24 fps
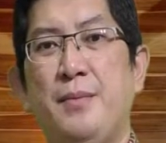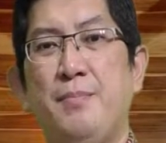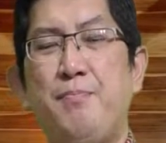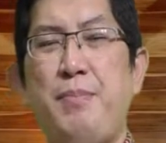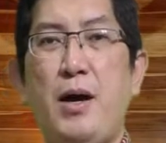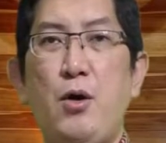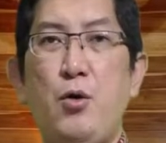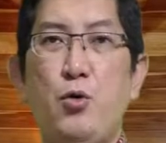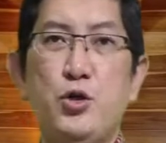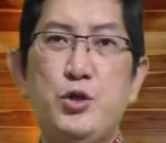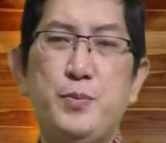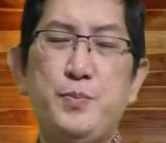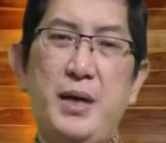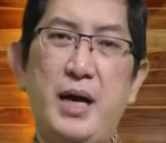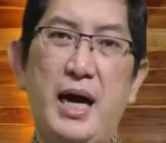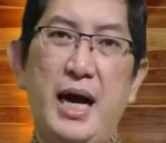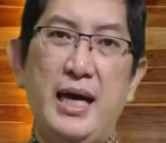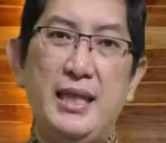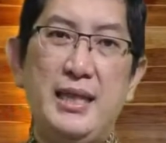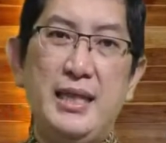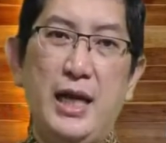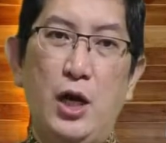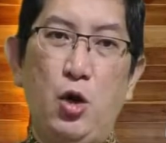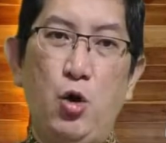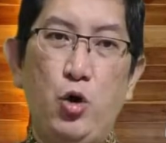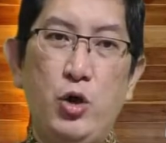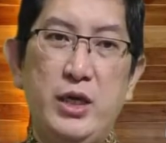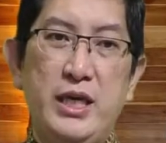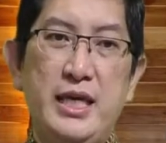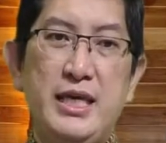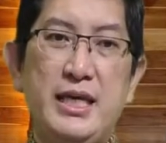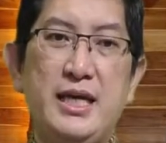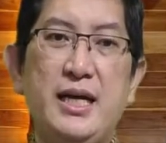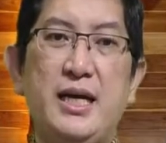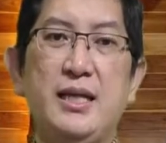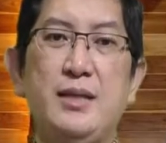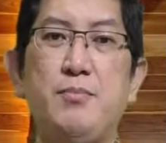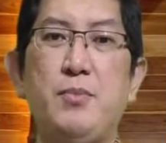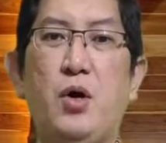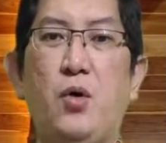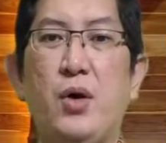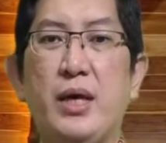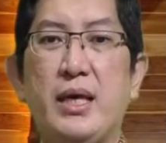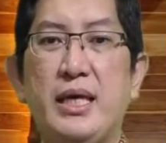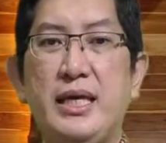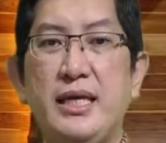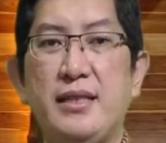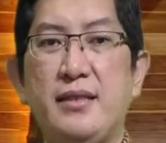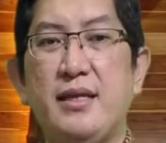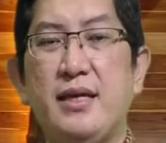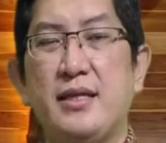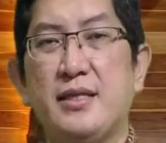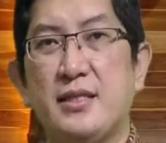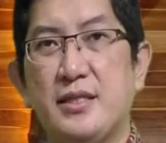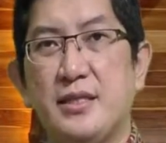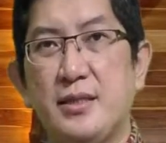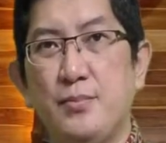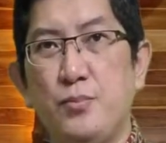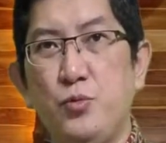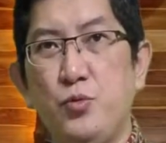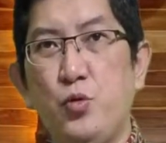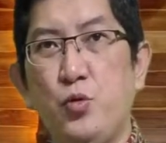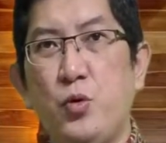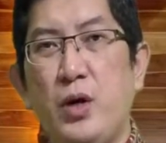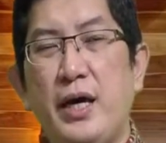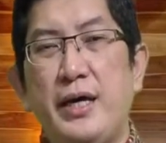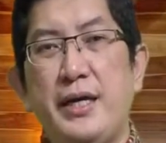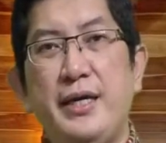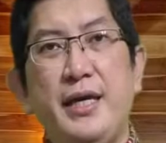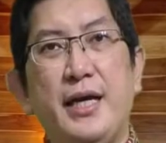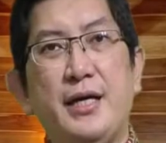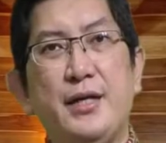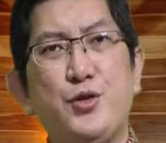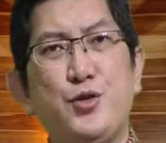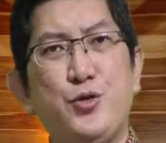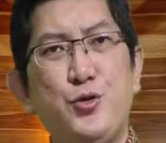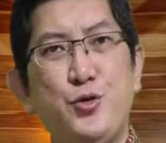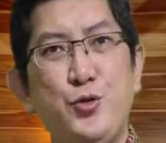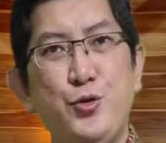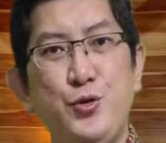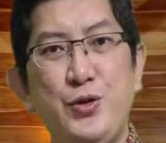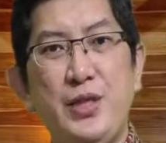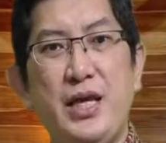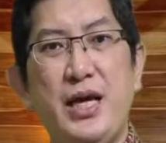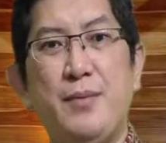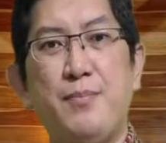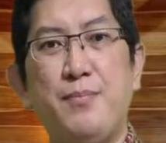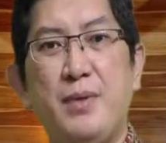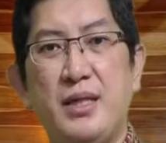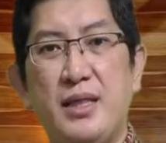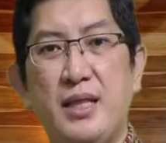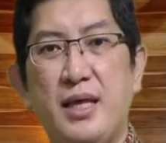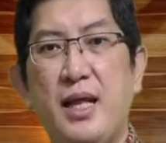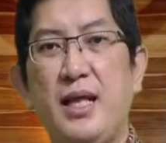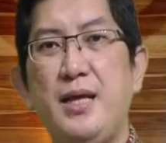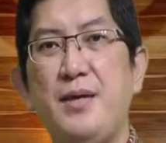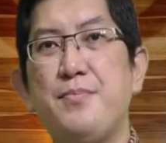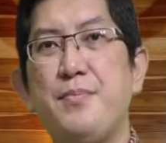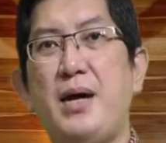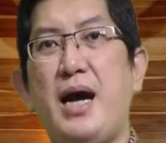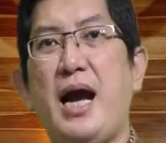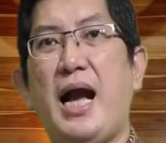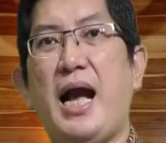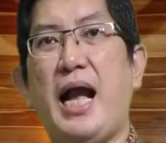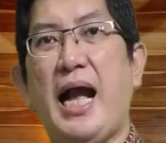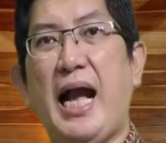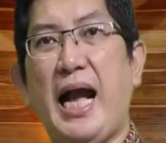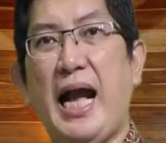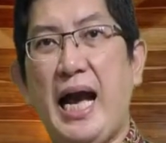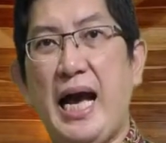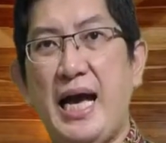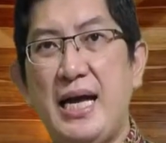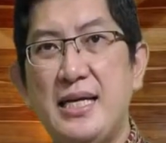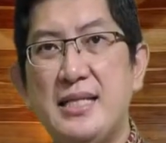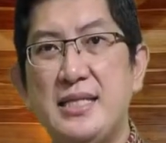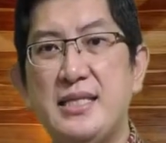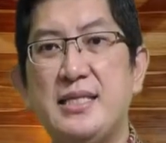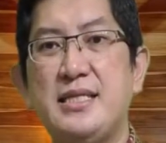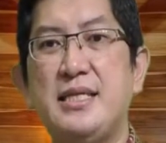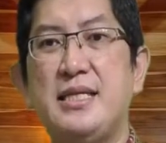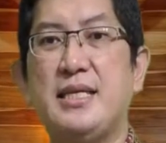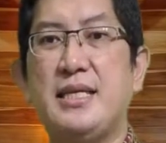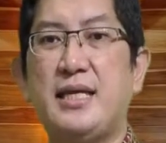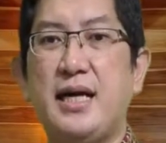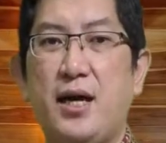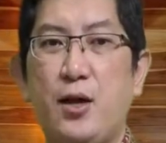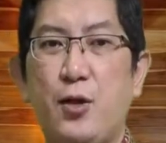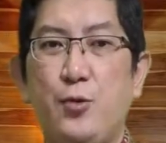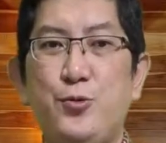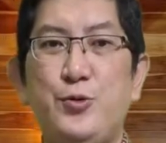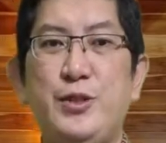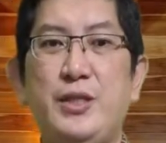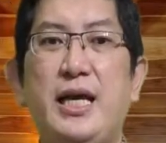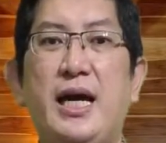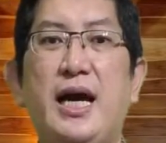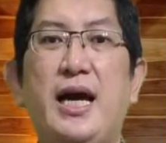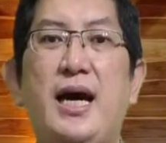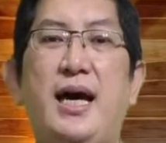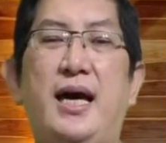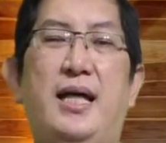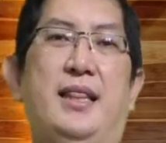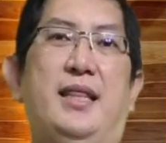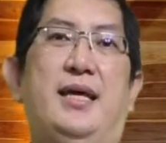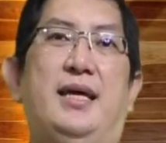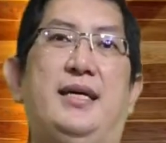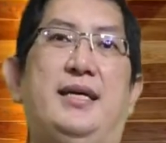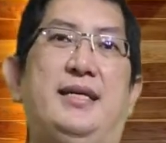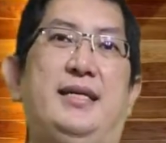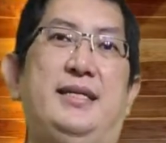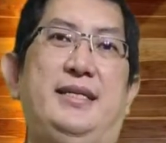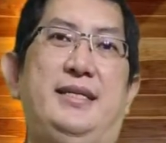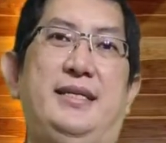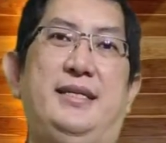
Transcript: Paulus menganalogikan bahwa kita semua yang sudah menerima kasih karunia Allah